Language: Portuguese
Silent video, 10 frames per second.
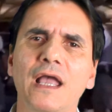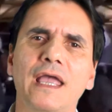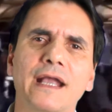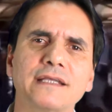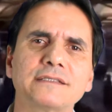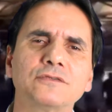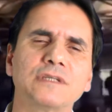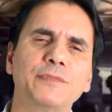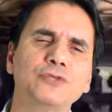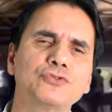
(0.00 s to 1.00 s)
é a questão
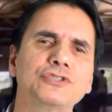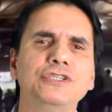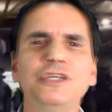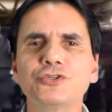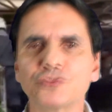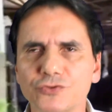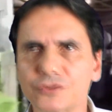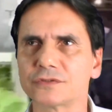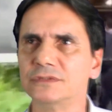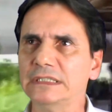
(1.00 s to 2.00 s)
também dos nichos.